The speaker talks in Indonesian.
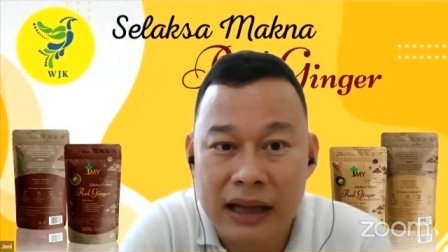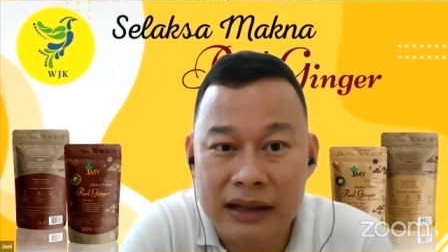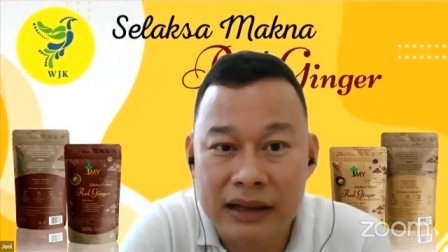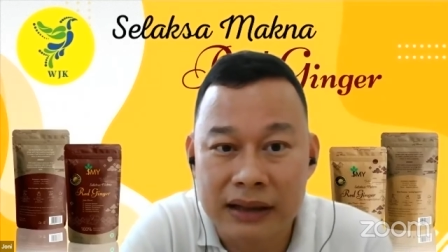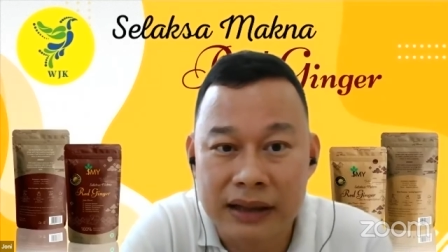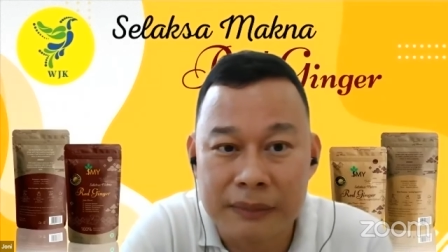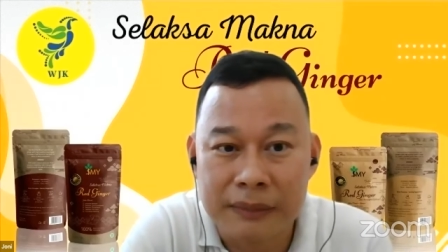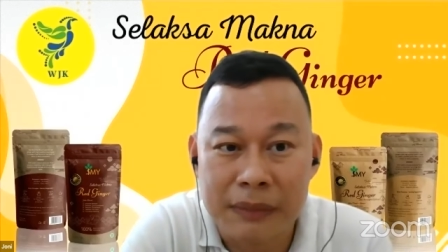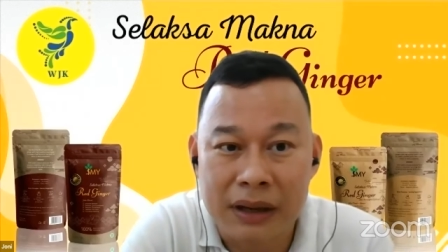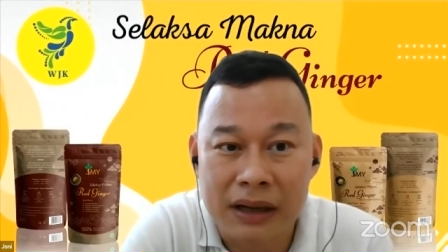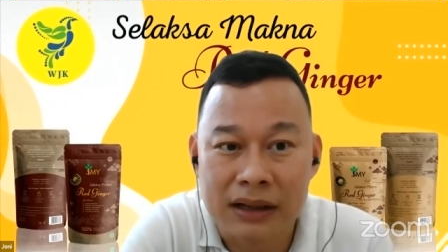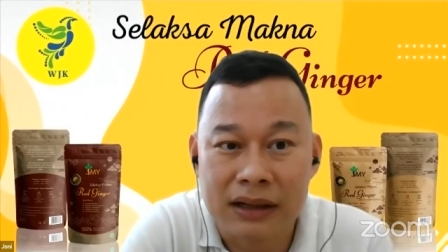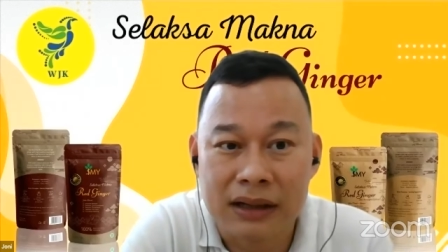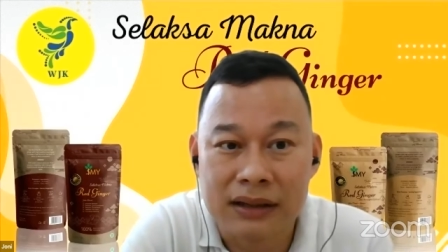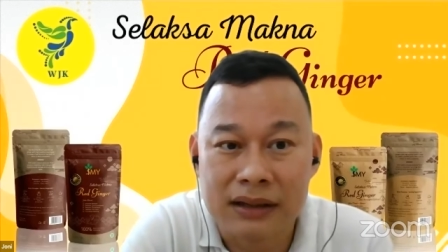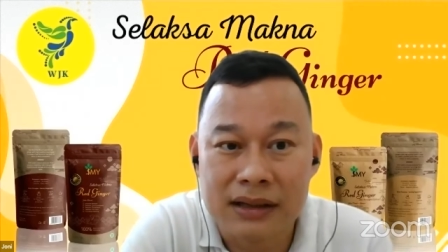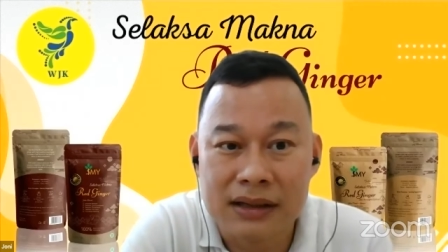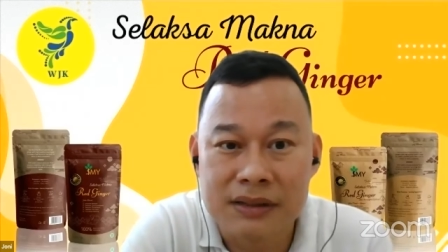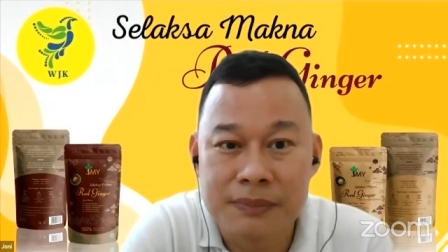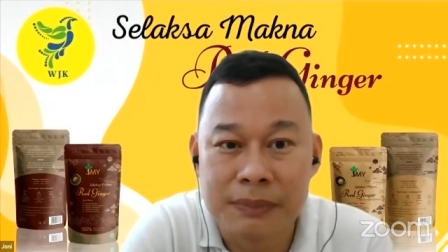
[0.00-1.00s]
target
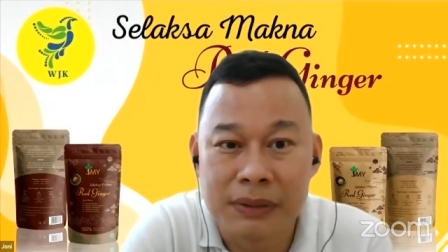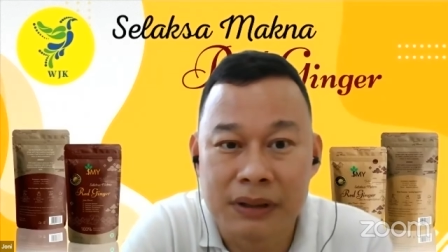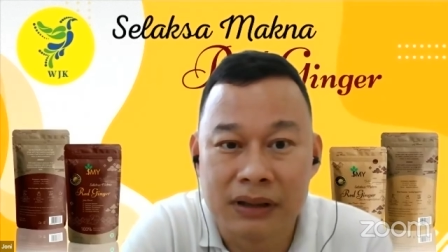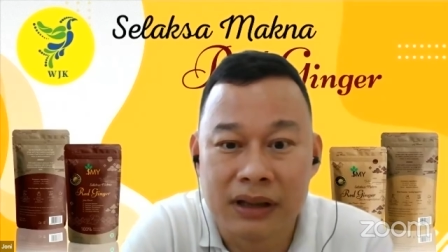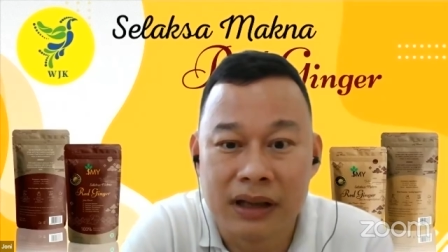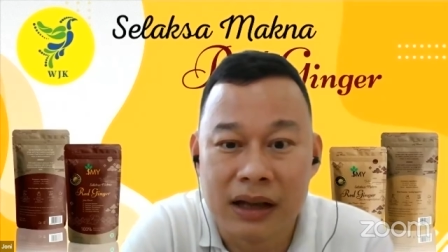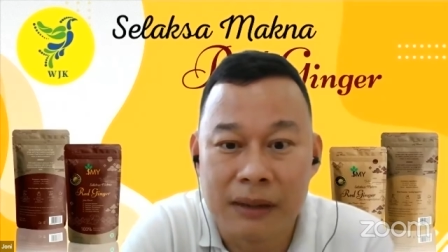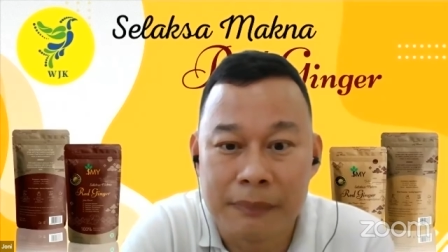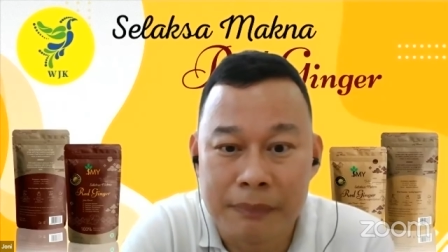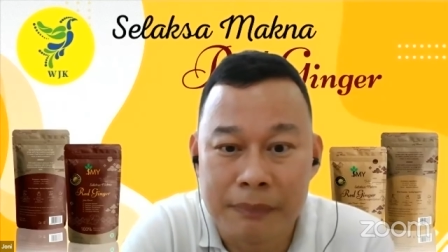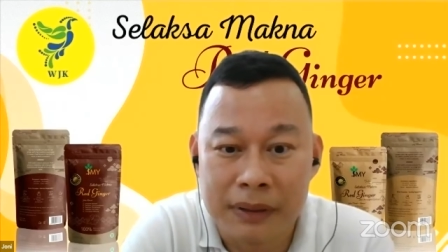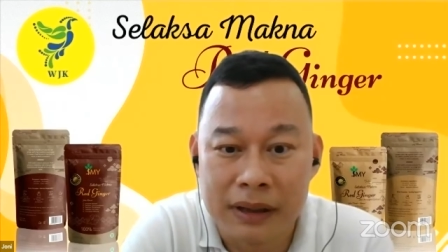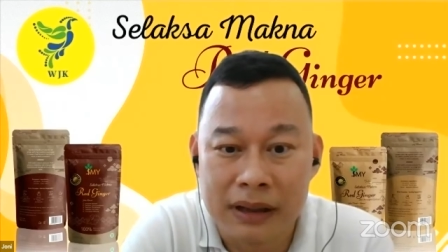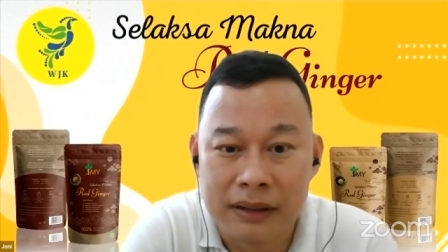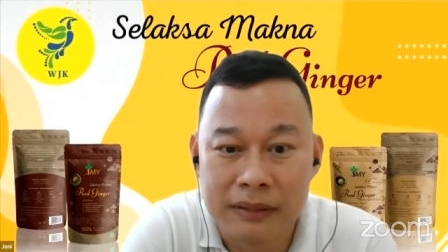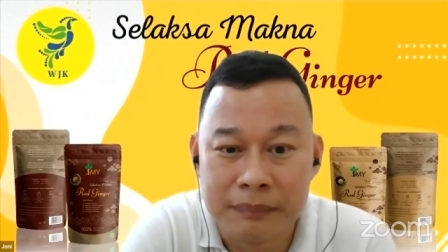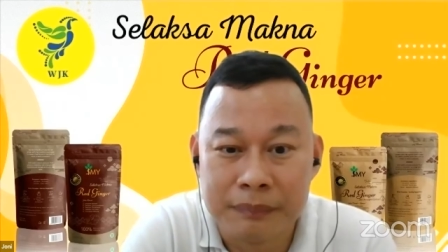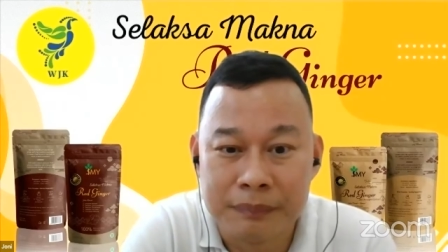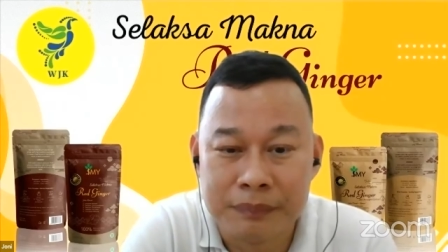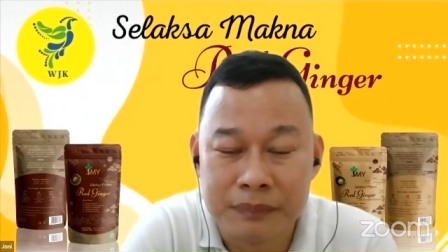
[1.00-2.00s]
marketnya seperti
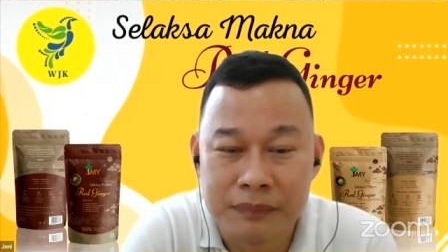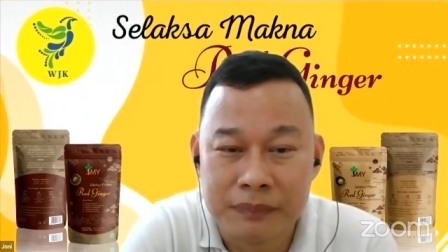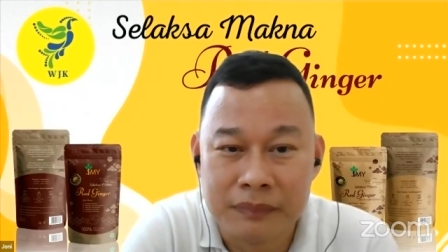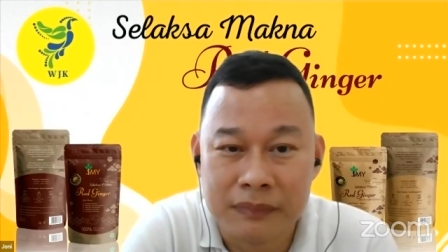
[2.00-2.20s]
apa.